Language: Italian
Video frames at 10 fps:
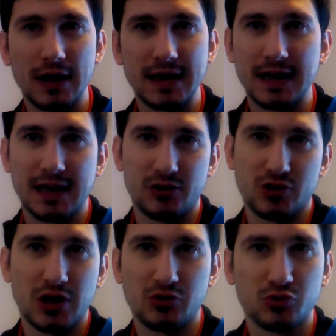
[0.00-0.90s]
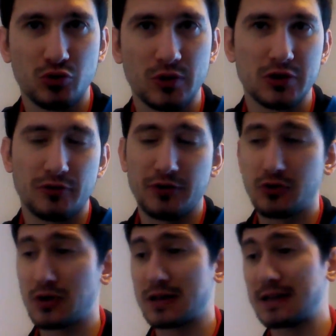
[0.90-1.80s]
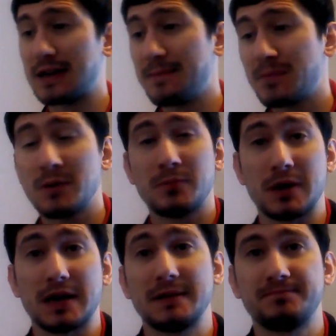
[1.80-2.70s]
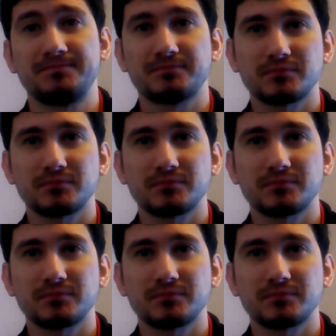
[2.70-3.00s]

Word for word: a causare tutto questo, figurati, perché